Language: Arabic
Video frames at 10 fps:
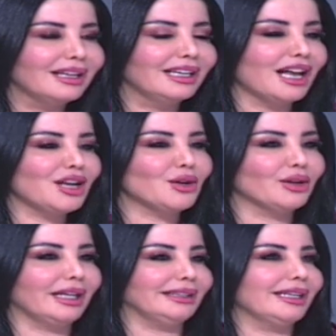لانه
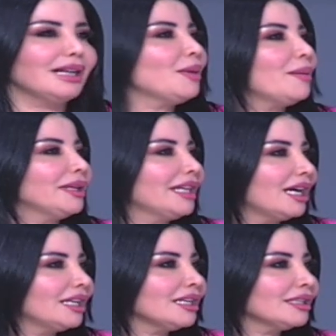يعني اربع
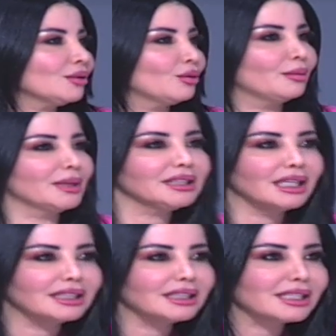مدارس
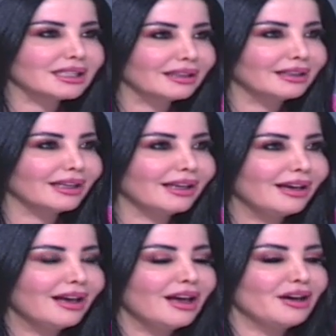والمنطقه كثير صغيره
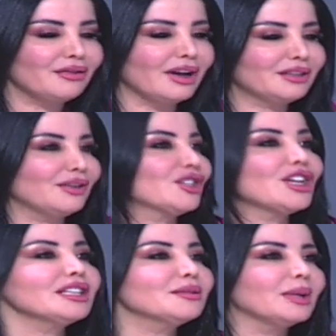
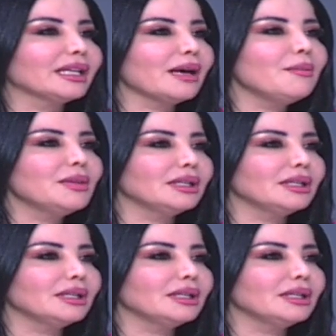فتفاجأت بالكم